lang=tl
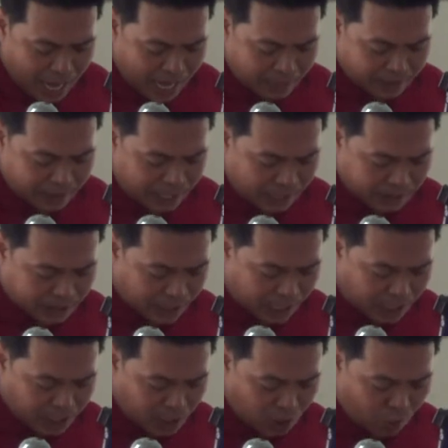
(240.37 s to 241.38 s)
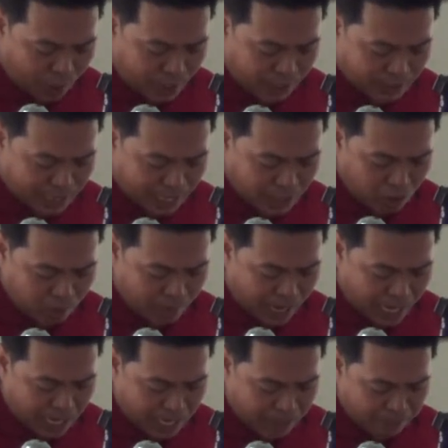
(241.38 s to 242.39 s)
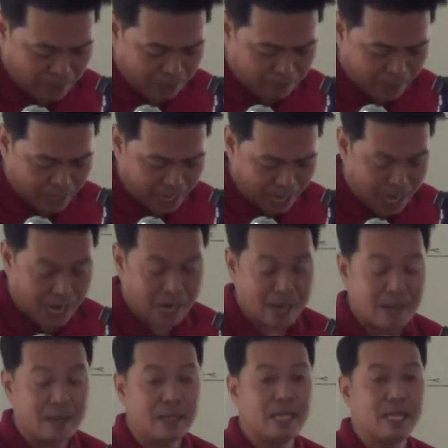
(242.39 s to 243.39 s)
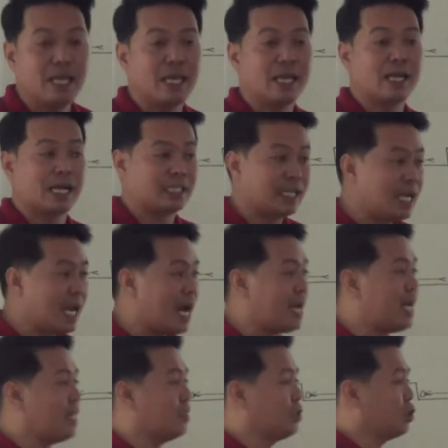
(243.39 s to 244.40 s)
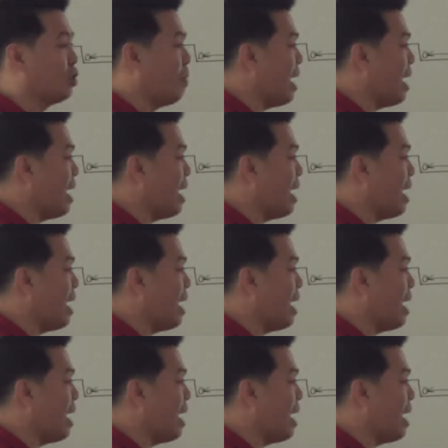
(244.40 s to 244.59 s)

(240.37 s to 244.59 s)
at nang sa gayon wag na tayong maalipin pa ng kasalanan. So